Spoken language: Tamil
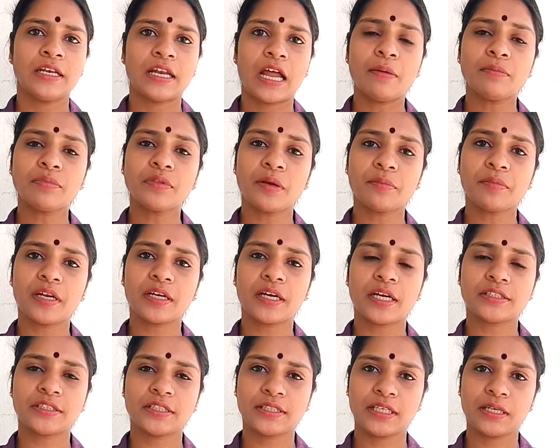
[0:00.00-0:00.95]
நாம் தமிழர்
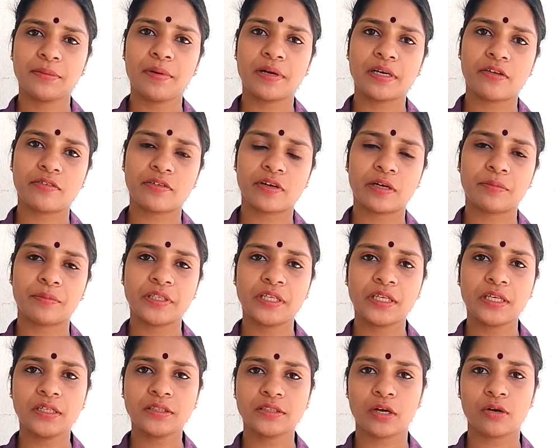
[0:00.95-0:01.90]
கட்சி சீமான் அவர்கள் மீது
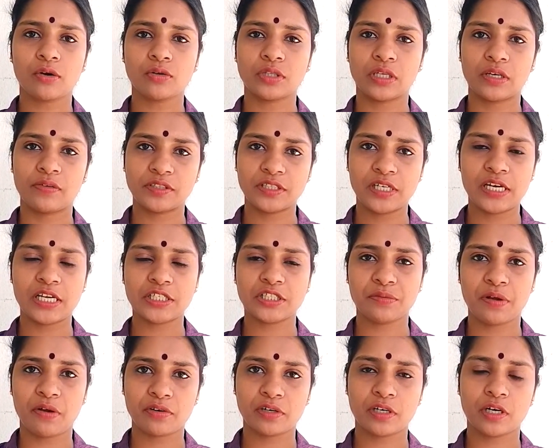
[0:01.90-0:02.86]
சகோதரி
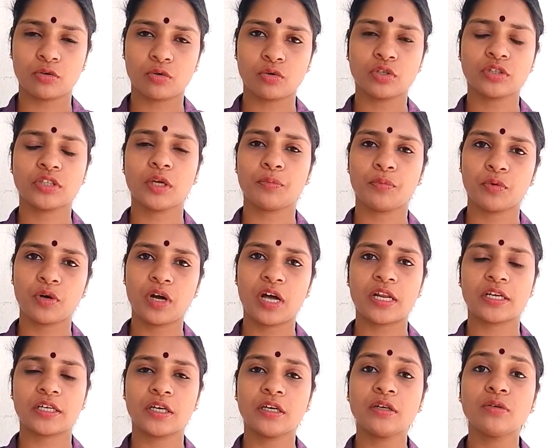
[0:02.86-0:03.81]
விஜயலட்சுமி அவர்கள் கொடுத்த
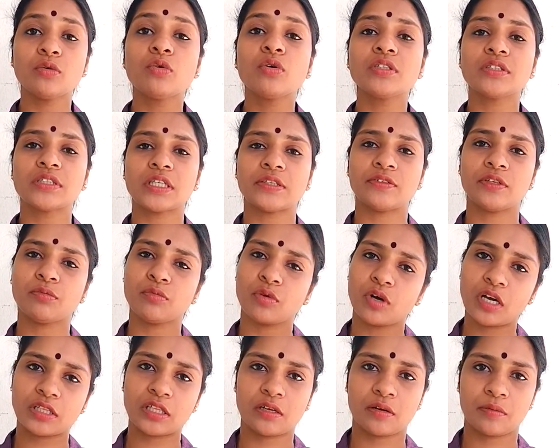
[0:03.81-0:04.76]
புகாருக்கு நூறு சதவீதம்
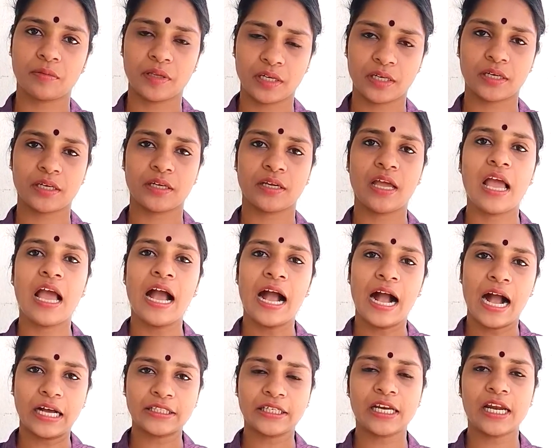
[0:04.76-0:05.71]
முகாதாரம் இருக்குது
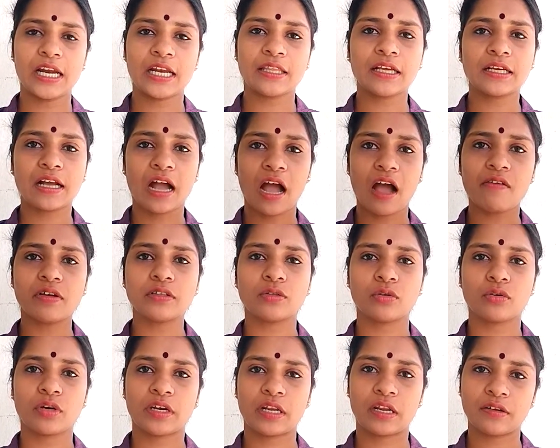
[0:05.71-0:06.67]
அதனால தான்
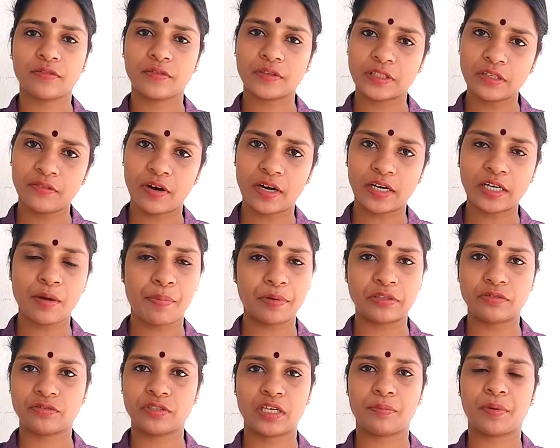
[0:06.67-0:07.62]
காவல்துறையினர் வந்து வழக்கு
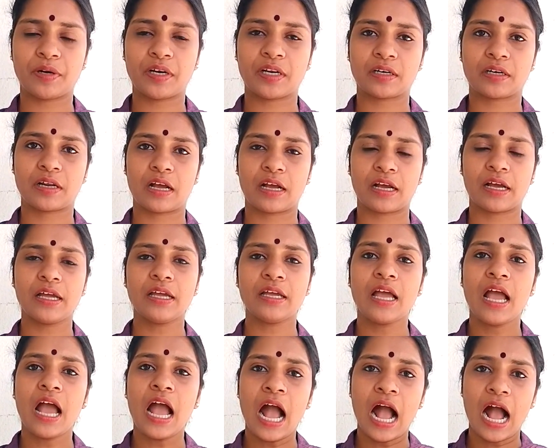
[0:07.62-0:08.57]
பதிவு செய்யப்பட்டிருக்காங்க
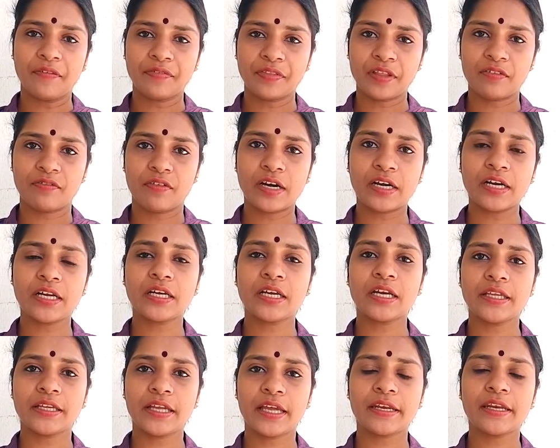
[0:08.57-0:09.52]
அந்த
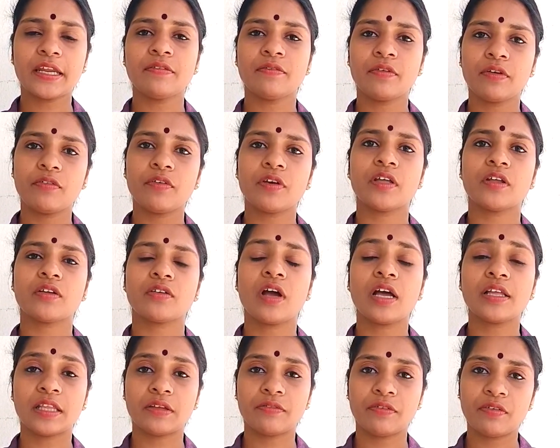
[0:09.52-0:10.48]
வழக்கில் என்ன விவரம் இருக்கோ
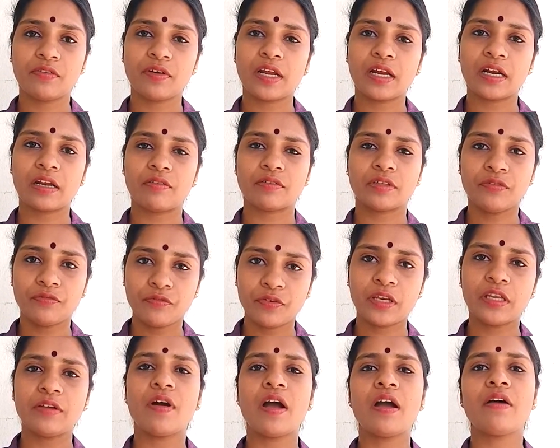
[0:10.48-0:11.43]
அந்த விவரங்களை வந்து
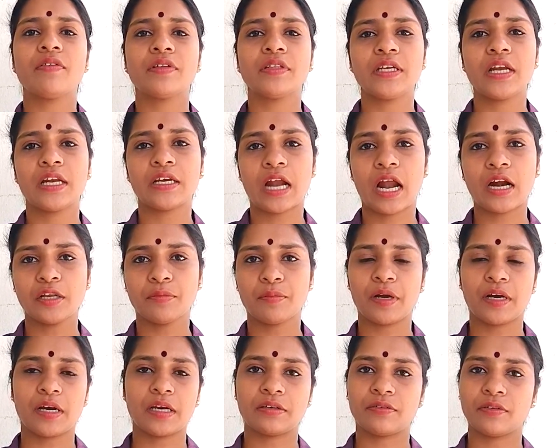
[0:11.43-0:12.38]
விரிவாக வந்து நான் நாட்டு
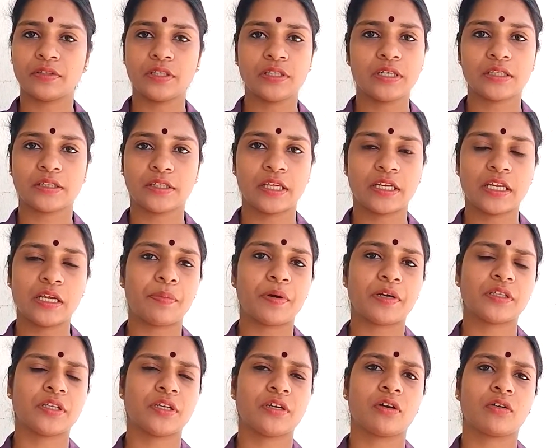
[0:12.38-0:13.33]
மக்களுக்கு வந்து நான்
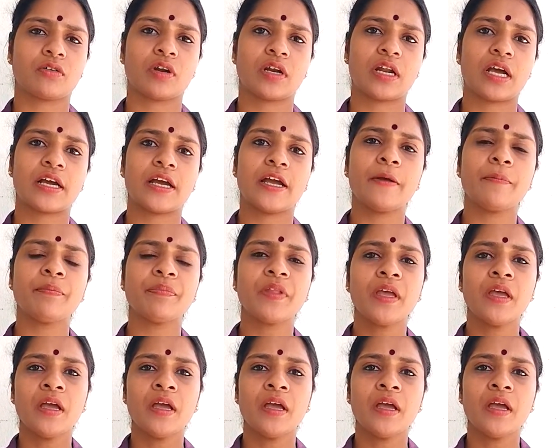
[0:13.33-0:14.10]
தெரியப்படுத்தின்னு இருப்பேன் நாங்கள்